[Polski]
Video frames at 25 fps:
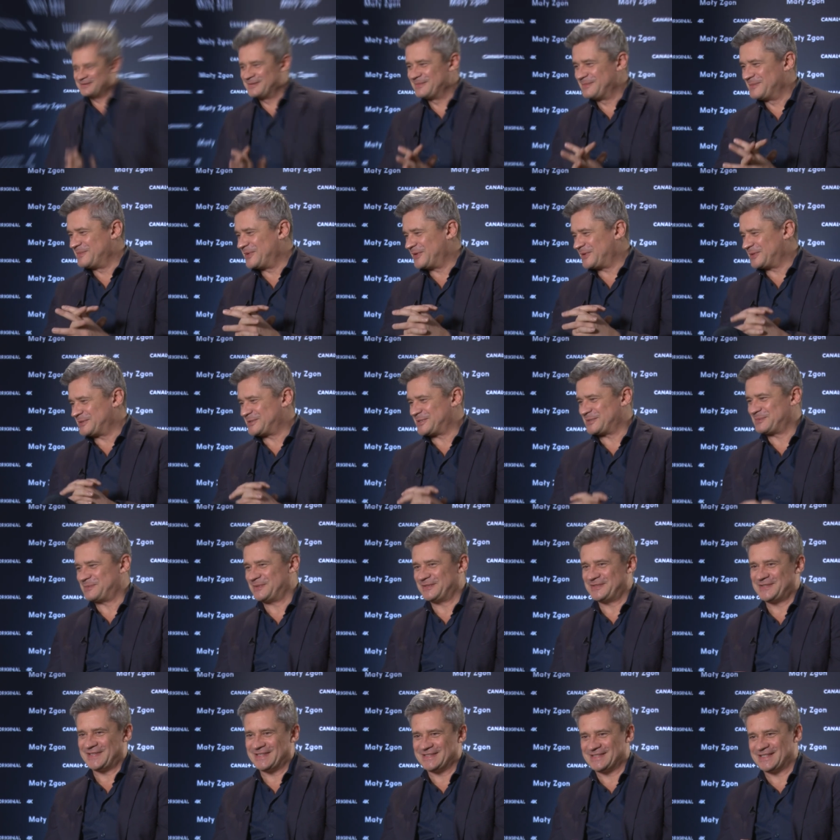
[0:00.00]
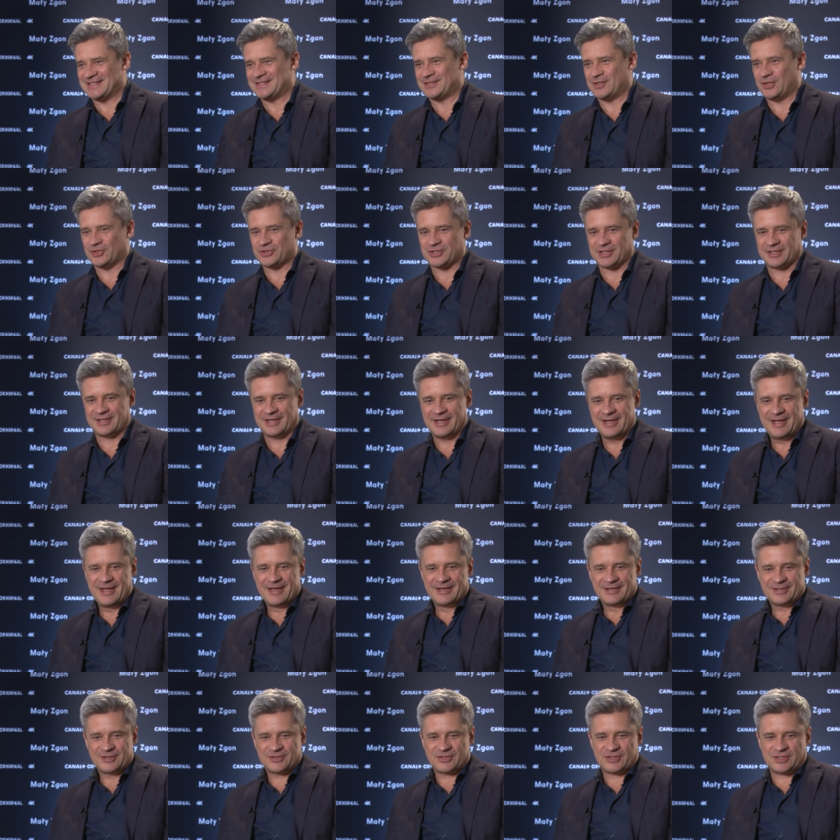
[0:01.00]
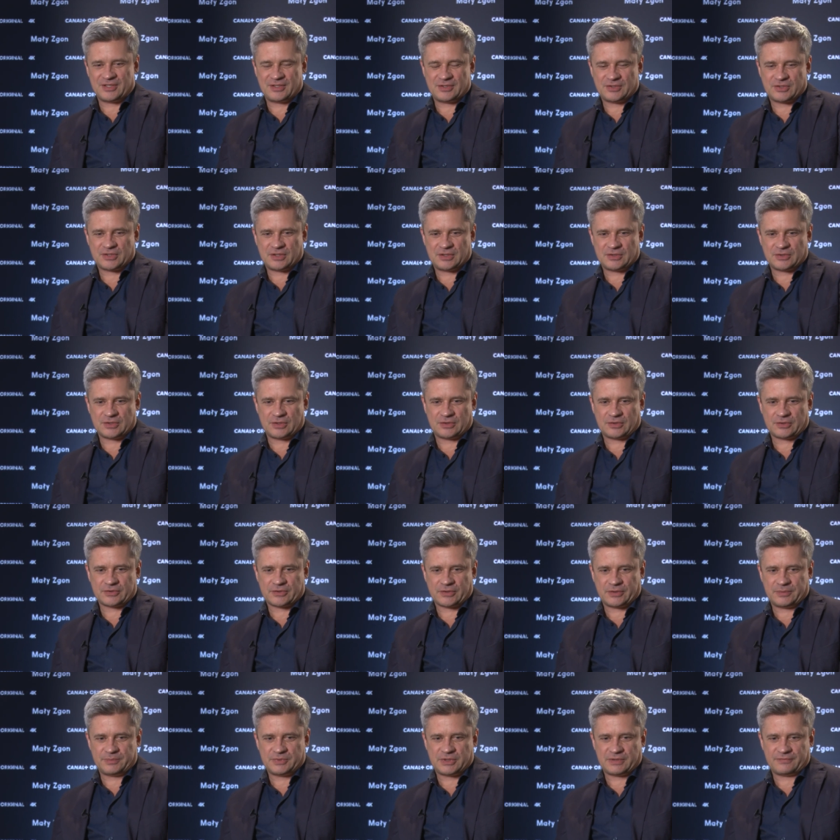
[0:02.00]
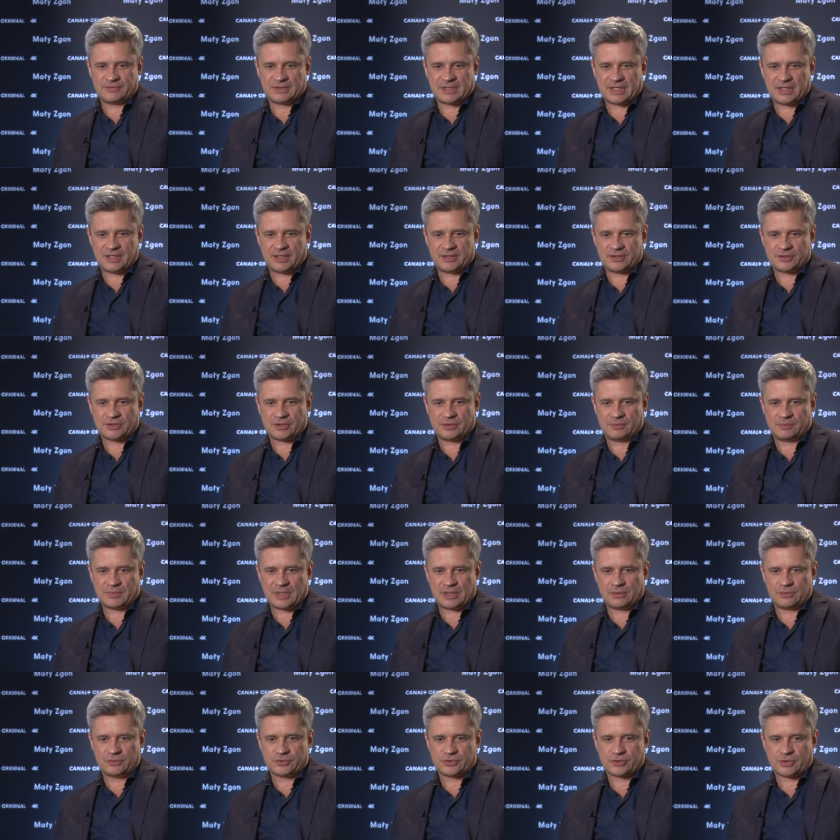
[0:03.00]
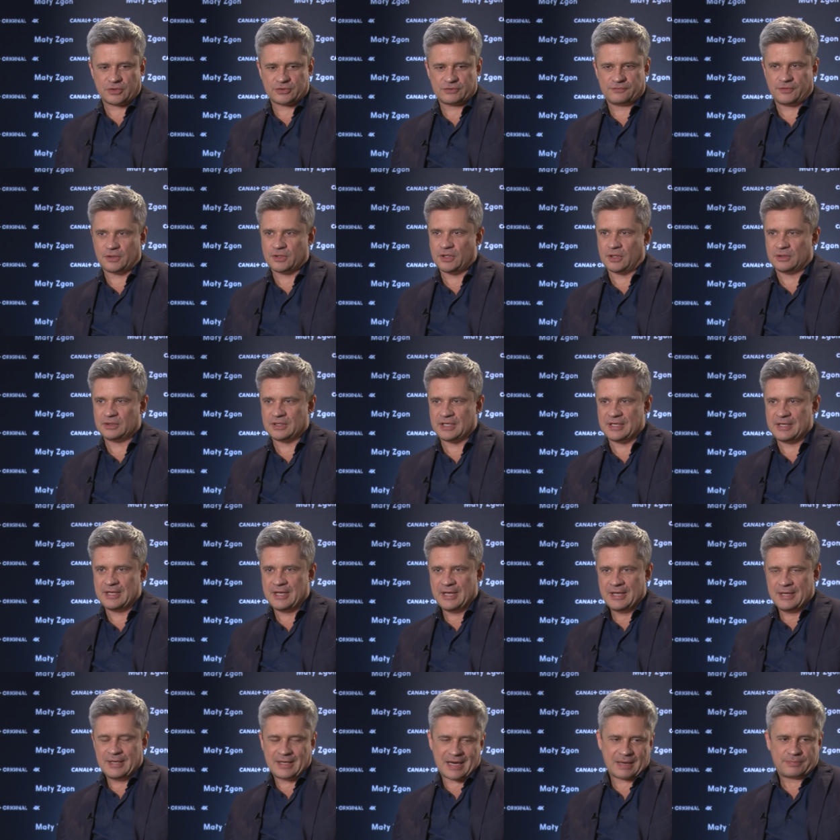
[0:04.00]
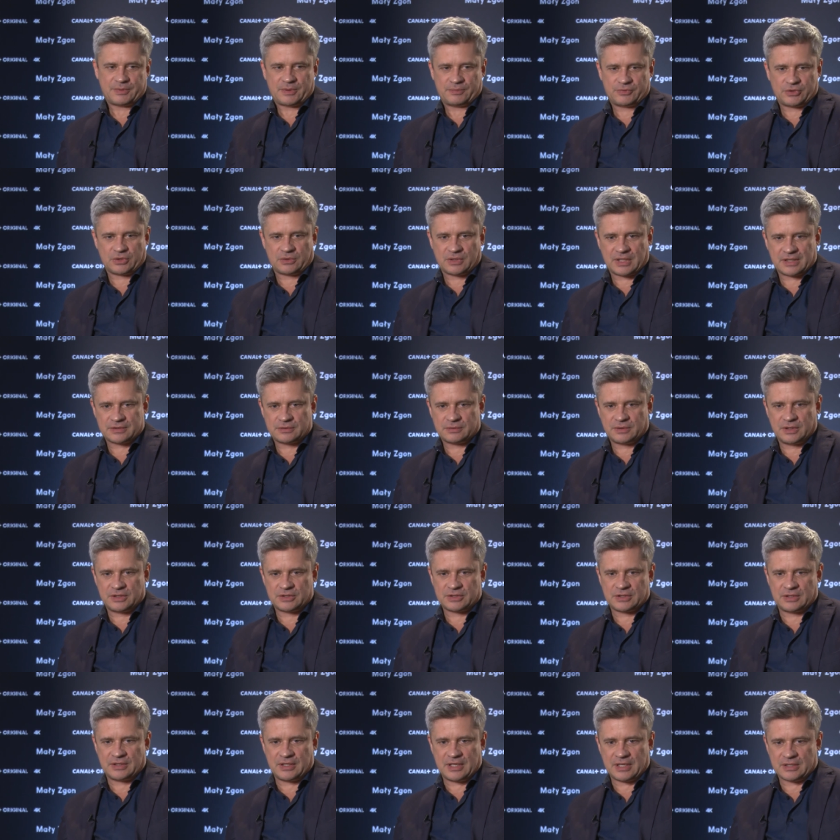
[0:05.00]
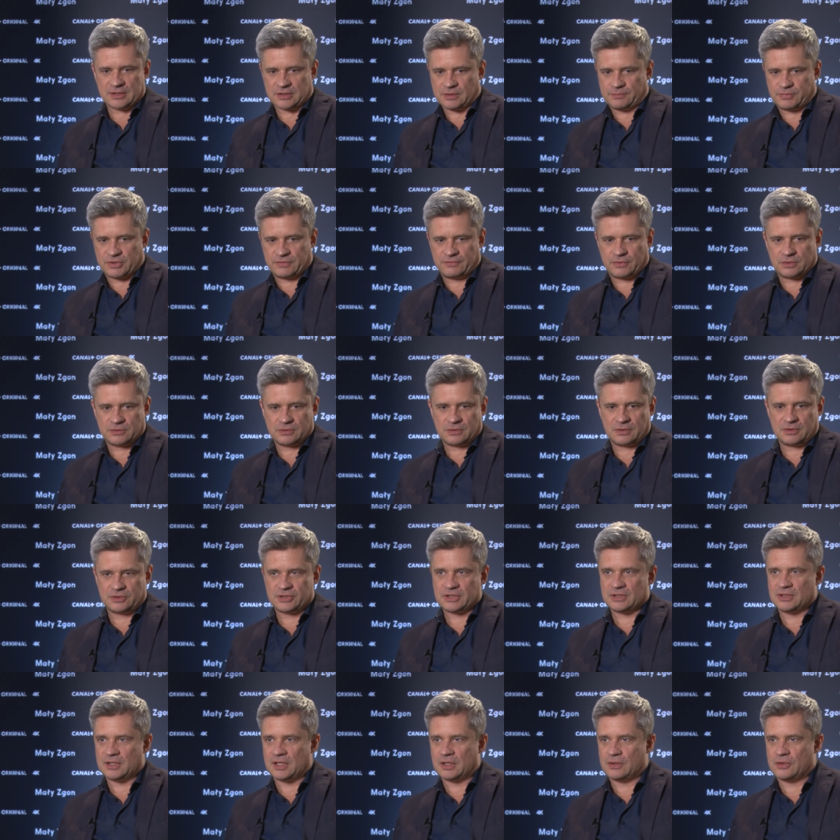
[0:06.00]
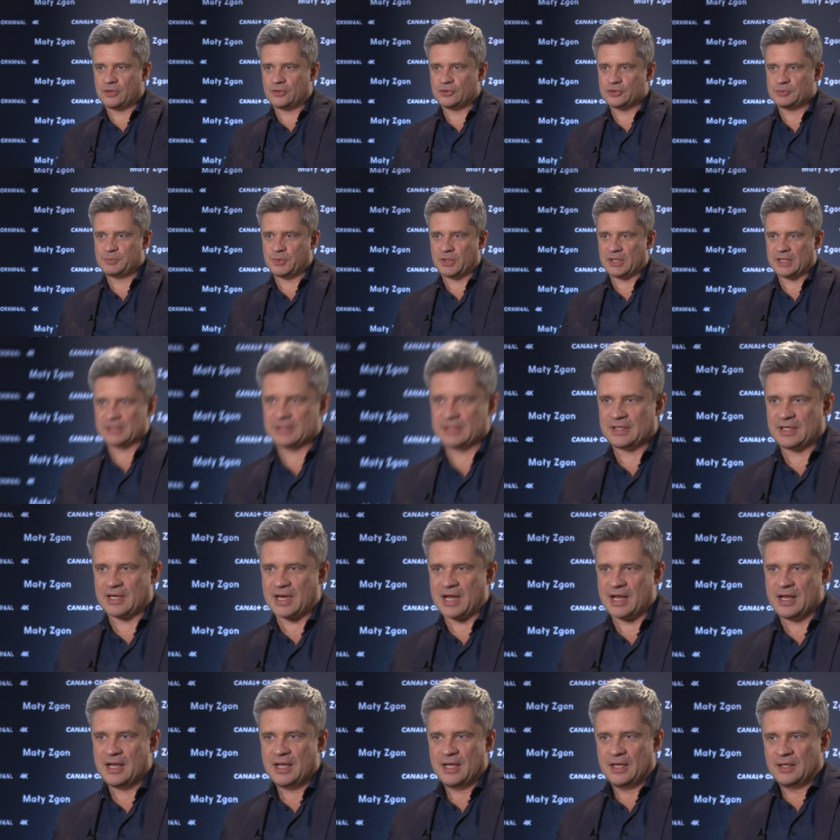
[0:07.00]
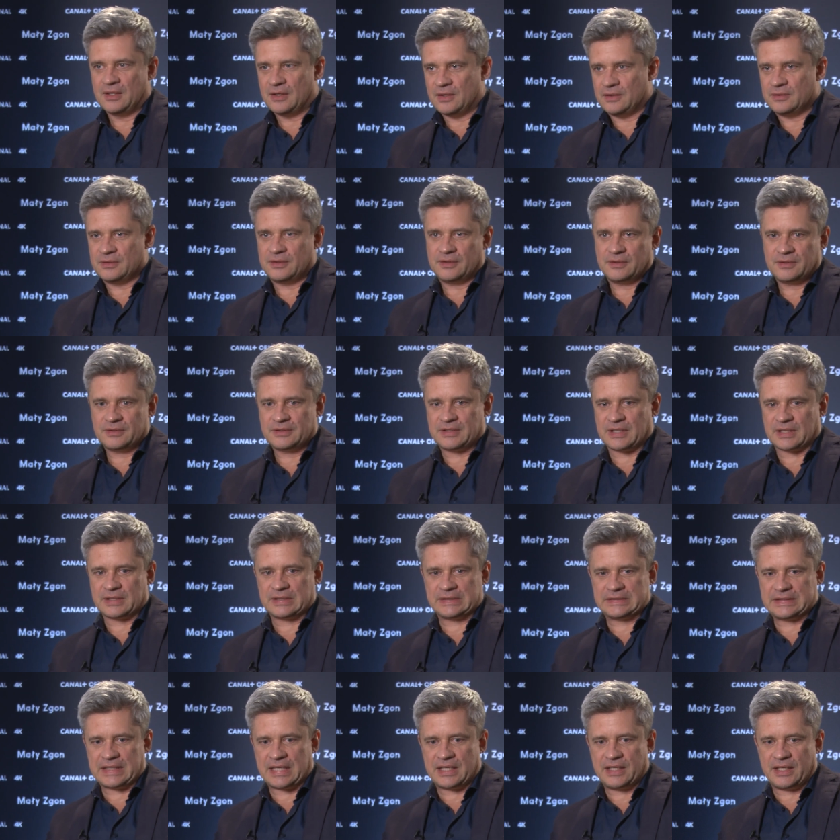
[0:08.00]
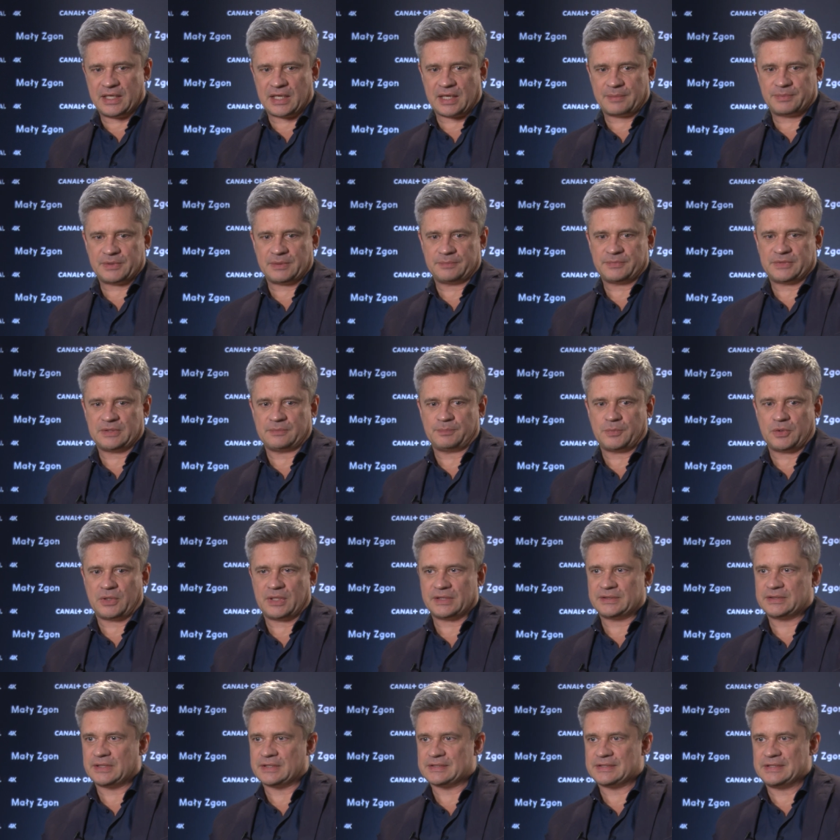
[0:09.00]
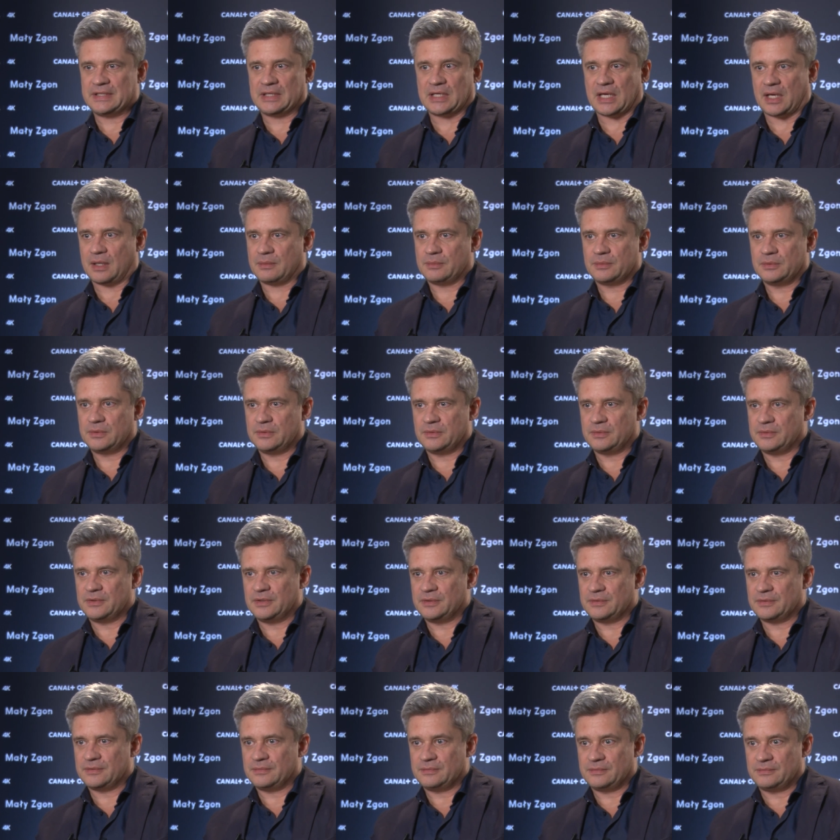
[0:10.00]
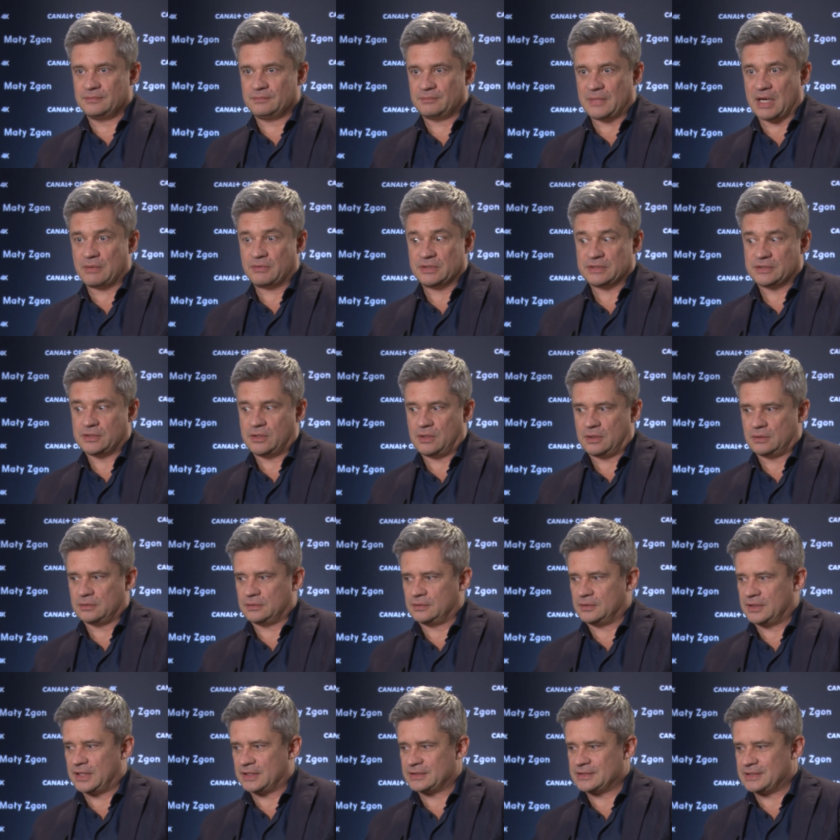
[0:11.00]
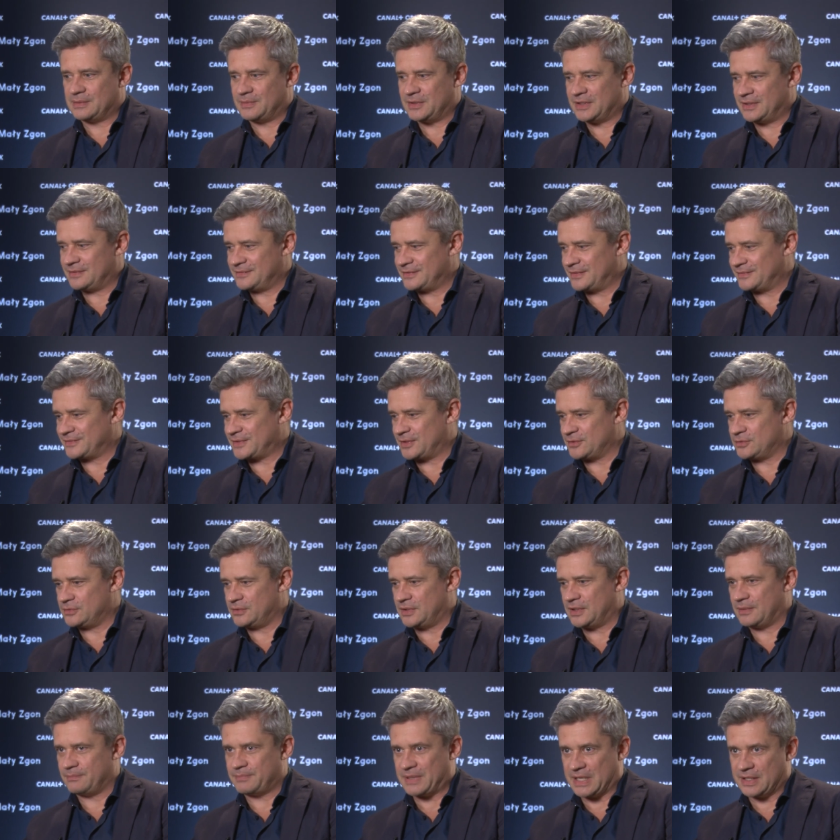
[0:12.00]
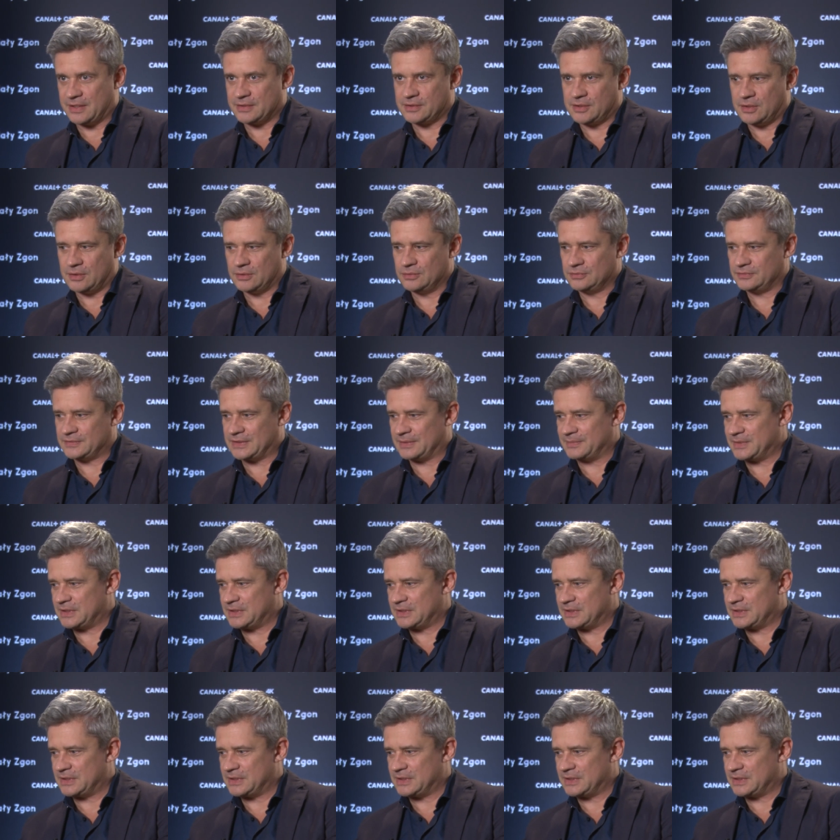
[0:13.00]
Mogłem się spodziewać zaskoczeń, że, że, że to, co im się wydaje, że mają już oswojone, raptem się okazuje, że nie, że przywiązują się do jakiegoś bohatera no, e, i tak dalej, a raptem ten bohater znika. I mały zgon, no jak sama nazwa wskazuje, parę zgonów tam